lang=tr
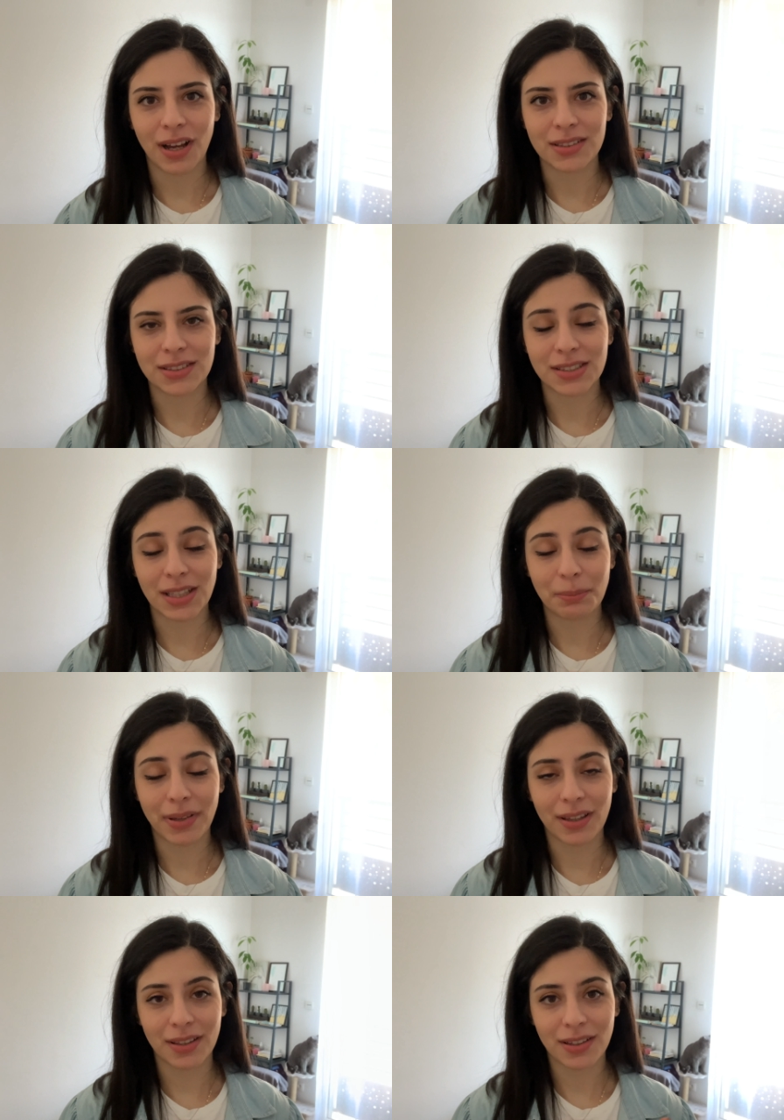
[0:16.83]
Aslında
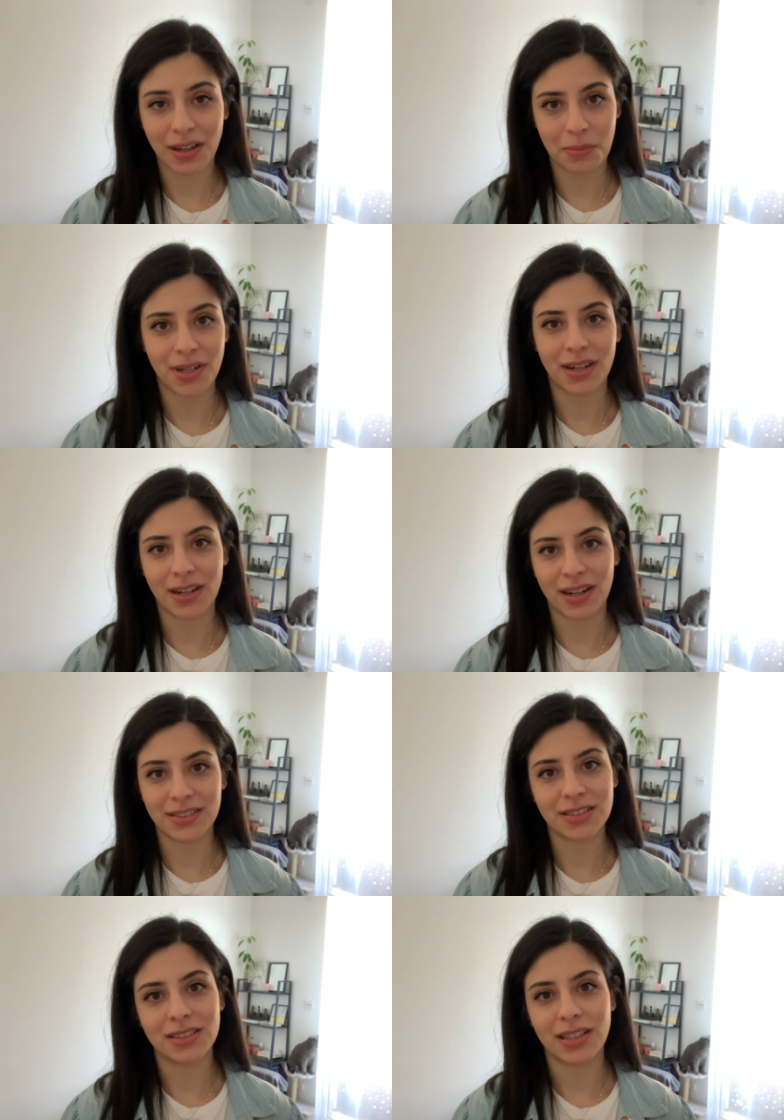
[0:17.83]
pek kamera
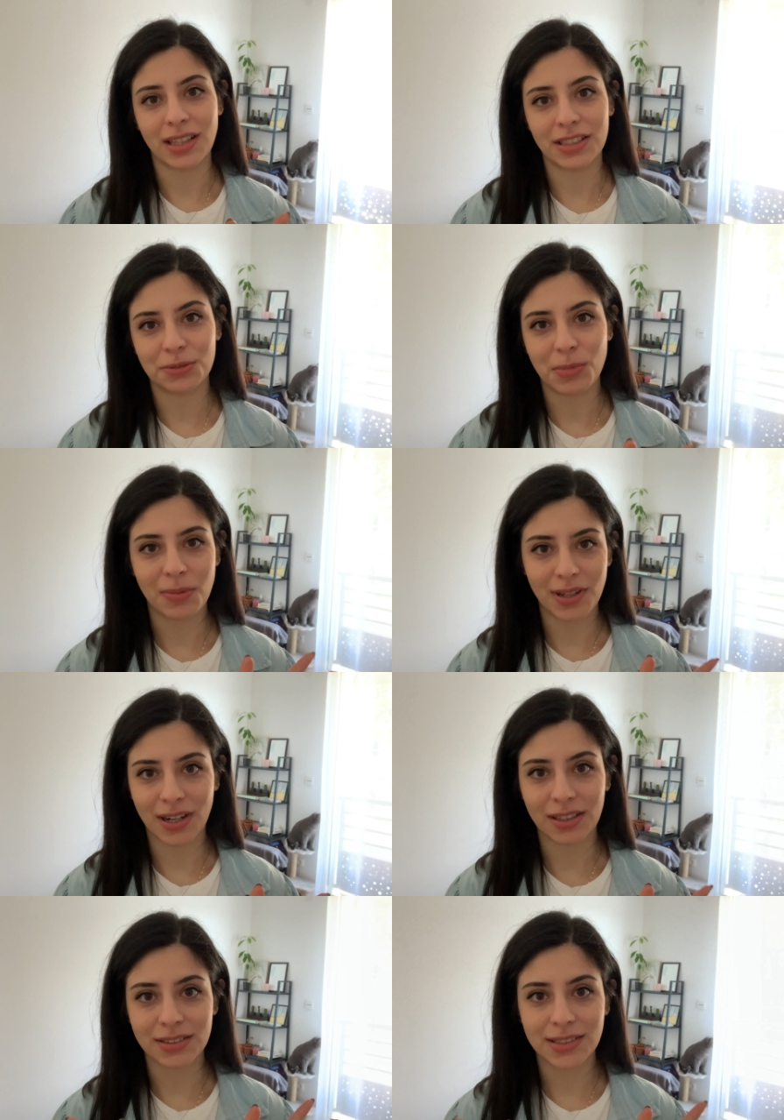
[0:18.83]
karşısına geçme
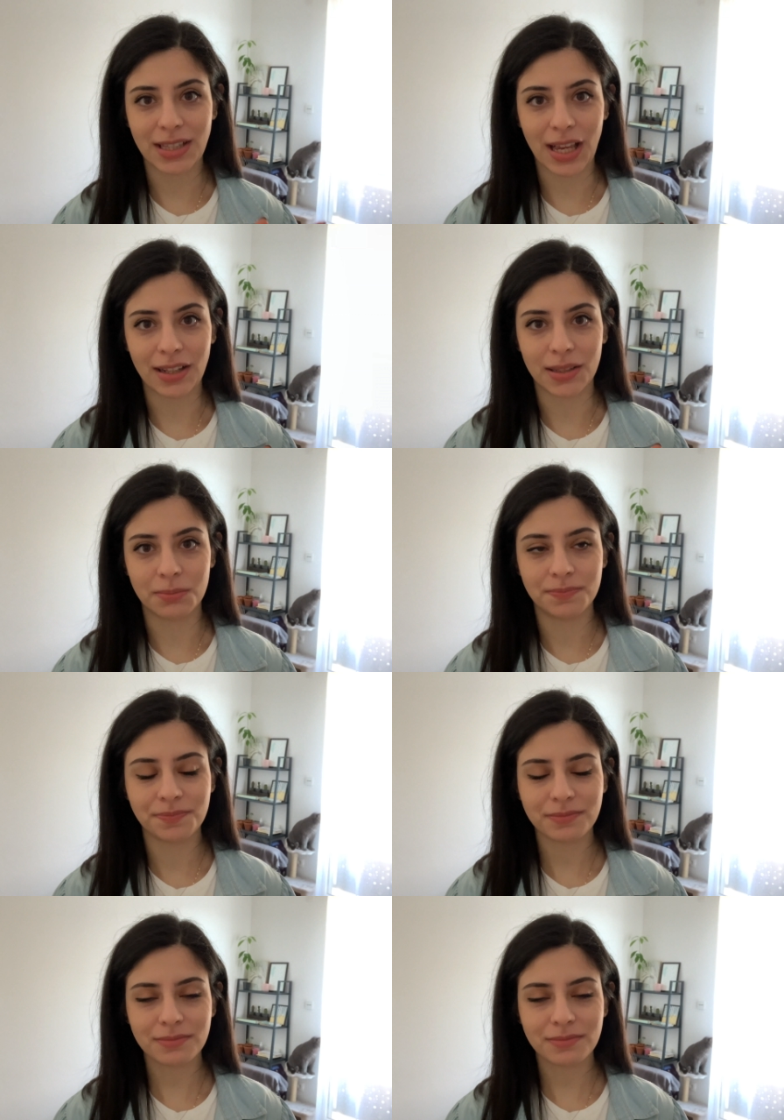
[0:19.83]
meraklısı değildim.